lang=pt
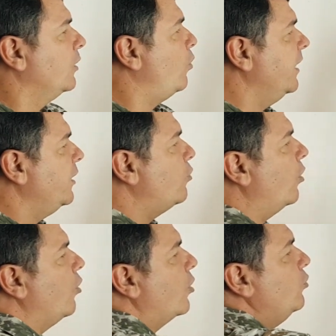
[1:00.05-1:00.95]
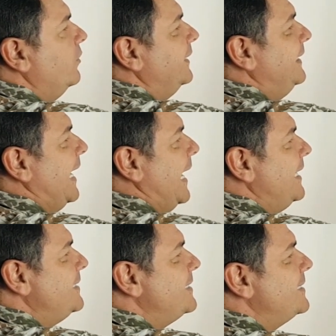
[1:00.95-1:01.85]
Quando eu coloco
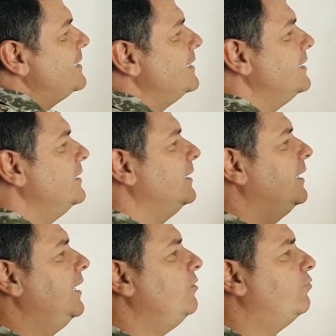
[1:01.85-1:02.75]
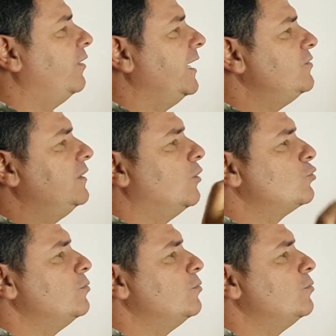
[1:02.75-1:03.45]
ness ele faz virar o